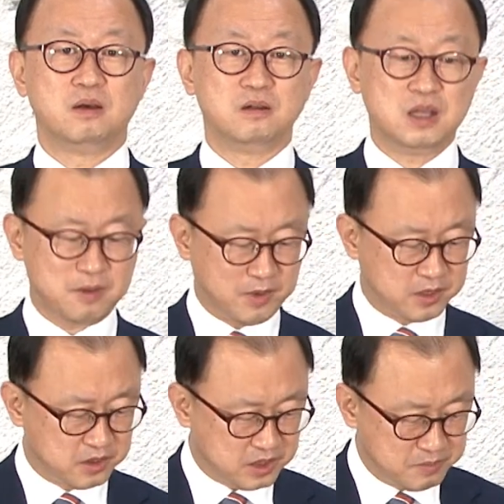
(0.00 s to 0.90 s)
이
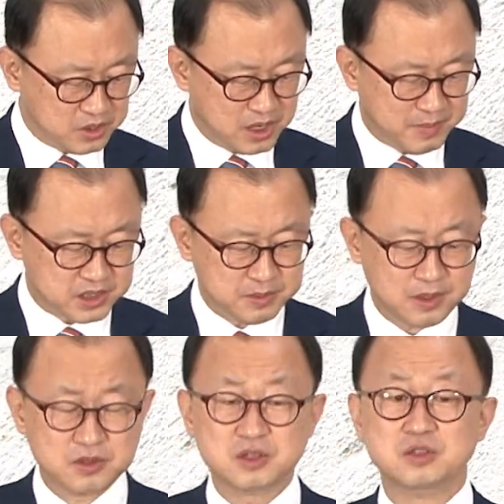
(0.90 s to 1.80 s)
3절의 어, 말씀의
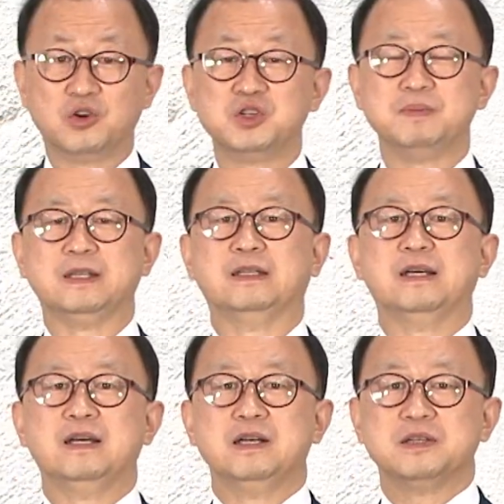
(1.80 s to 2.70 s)
뜻은 이것입니다.
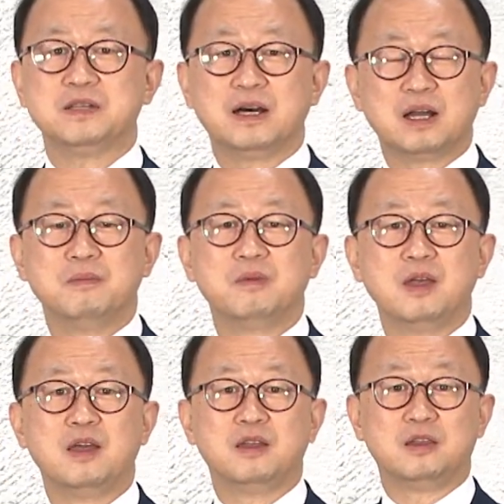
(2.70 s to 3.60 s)

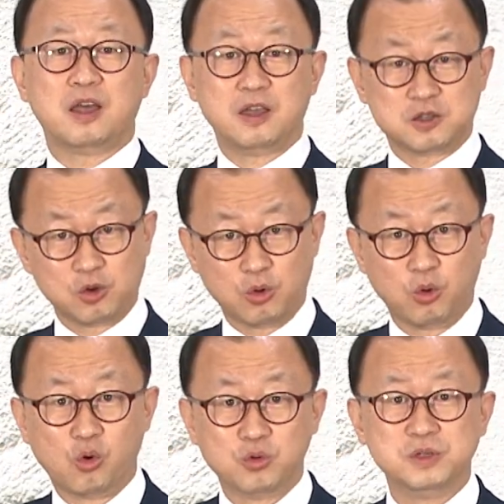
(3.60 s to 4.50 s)
사람에게서
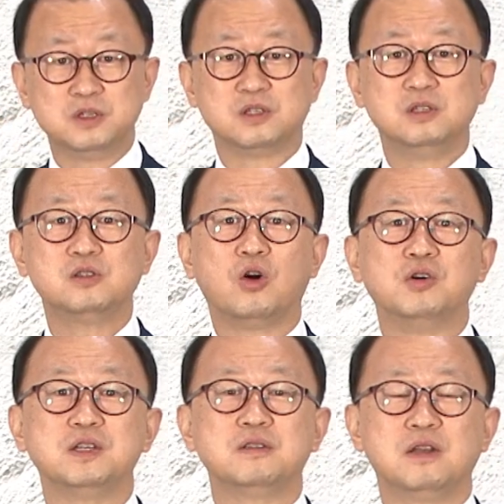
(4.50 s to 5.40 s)
오는 그
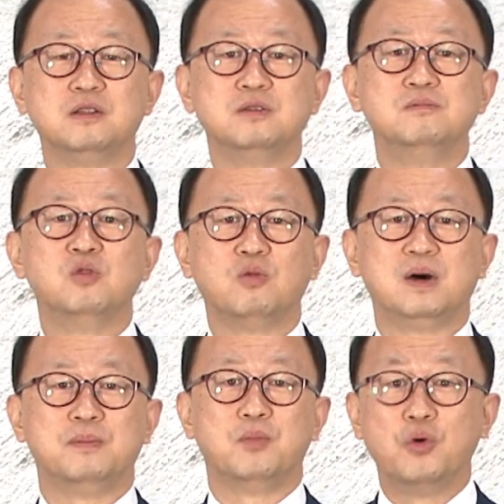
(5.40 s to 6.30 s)
거짓된
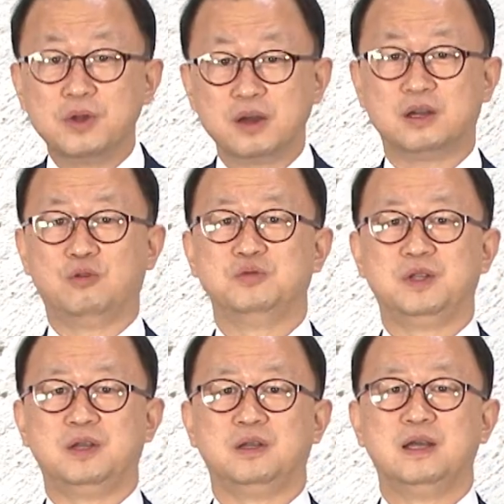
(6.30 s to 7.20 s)
음모와 모략
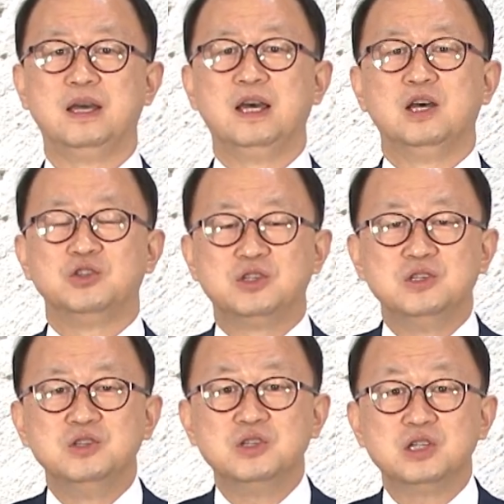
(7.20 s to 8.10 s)
가운데
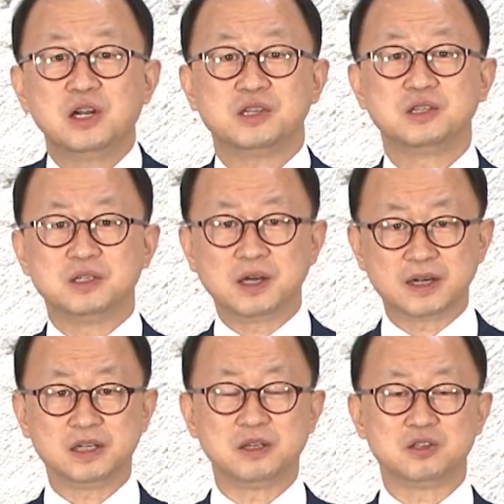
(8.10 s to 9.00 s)
진실하신 그
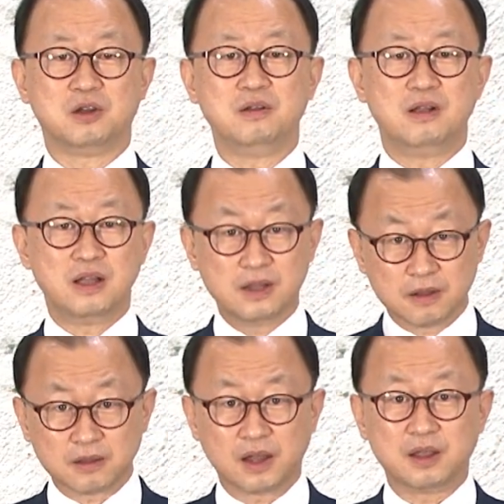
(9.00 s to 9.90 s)
하나님께서
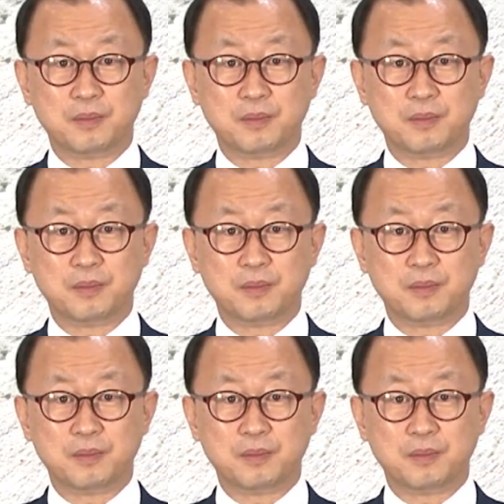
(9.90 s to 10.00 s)
나의